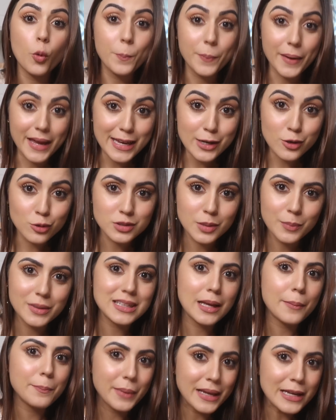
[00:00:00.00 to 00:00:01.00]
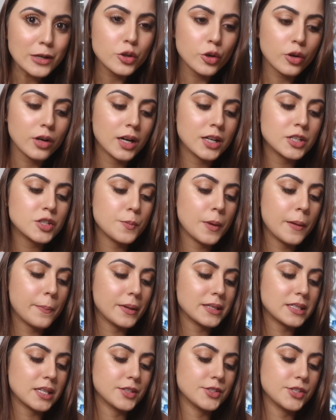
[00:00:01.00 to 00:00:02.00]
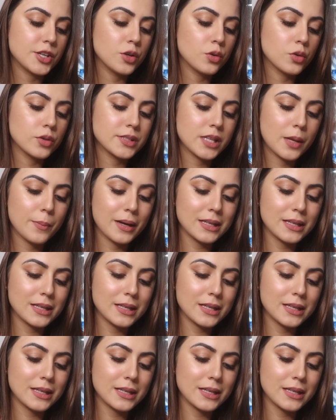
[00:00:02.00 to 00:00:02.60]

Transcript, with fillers: O bacon também tá bem crocante, bem passadinho, gostei